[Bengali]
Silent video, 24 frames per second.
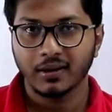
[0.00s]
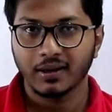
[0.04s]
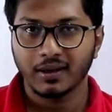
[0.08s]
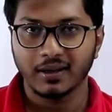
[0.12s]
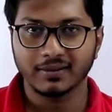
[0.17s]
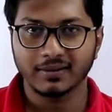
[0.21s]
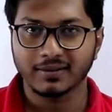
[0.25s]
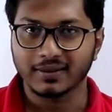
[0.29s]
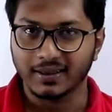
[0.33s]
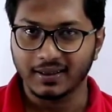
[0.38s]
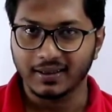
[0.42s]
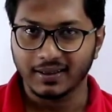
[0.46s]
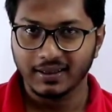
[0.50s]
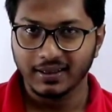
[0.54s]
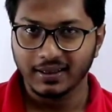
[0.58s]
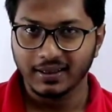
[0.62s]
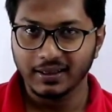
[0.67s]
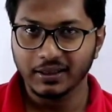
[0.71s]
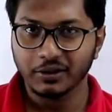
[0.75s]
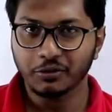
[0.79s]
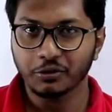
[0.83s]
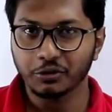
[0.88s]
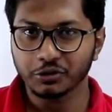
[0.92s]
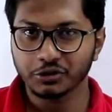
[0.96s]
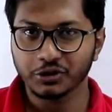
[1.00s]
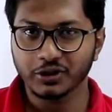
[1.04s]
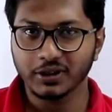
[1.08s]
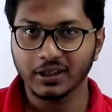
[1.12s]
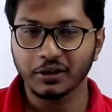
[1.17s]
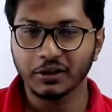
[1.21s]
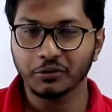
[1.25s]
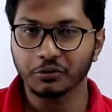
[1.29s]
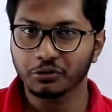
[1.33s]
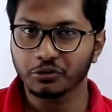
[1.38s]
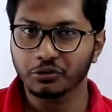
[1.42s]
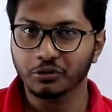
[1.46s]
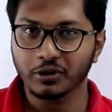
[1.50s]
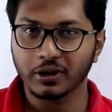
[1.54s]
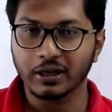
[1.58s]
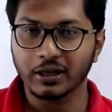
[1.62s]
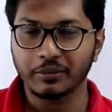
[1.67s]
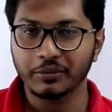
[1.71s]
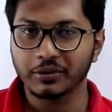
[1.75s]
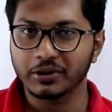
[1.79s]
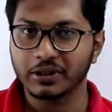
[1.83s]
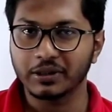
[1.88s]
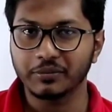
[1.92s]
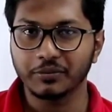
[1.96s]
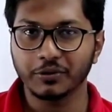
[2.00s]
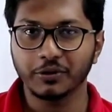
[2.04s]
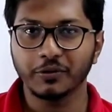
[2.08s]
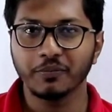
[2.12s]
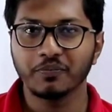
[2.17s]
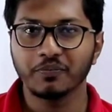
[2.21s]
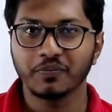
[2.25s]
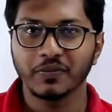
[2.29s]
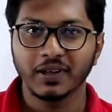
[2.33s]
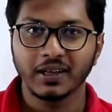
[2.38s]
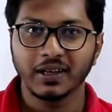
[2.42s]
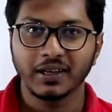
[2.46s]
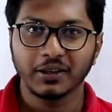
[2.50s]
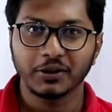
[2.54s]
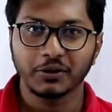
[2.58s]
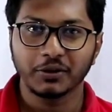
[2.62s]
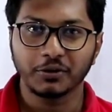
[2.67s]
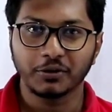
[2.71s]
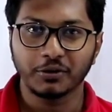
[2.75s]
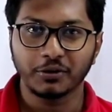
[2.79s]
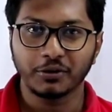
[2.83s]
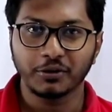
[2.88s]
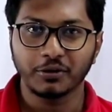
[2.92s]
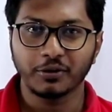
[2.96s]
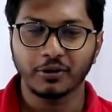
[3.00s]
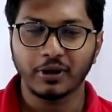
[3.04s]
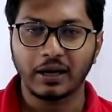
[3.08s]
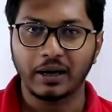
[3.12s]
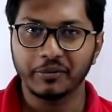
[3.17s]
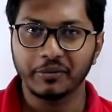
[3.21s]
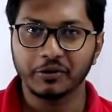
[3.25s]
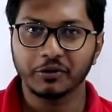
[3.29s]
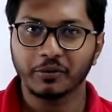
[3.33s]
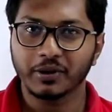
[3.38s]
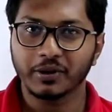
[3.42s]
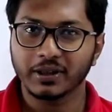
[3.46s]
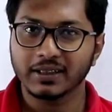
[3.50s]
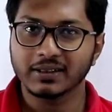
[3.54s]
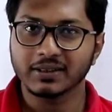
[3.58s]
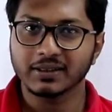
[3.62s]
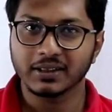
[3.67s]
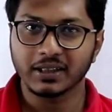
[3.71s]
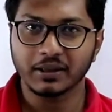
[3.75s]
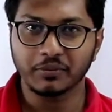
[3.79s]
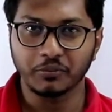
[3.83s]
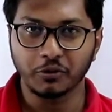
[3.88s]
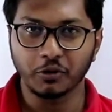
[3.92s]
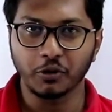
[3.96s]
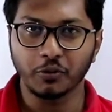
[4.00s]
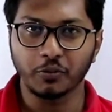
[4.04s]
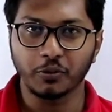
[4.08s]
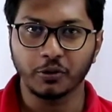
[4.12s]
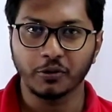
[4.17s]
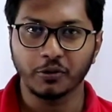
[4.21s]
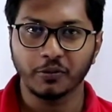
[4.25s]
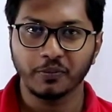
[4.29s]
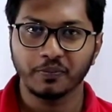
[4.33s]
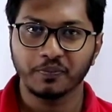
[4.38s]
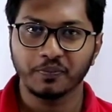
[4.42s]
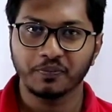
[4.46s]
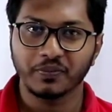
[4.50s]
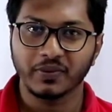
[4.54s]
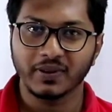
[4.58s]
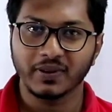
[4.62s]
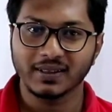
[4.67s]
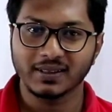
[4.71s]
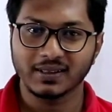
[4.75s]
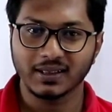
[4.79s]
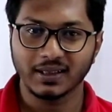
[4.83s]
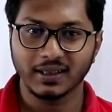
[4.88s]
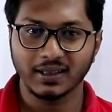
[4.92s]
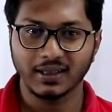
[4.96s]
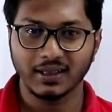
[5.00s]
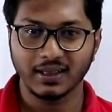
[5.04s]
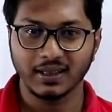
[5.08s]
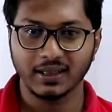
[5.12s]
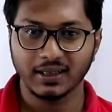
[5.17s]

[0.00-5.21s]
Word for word: আচ্ছা এই কোশ্চেনের উত্তরটা আমি দিব তো আমি তোমাকে যেটা বলবো যে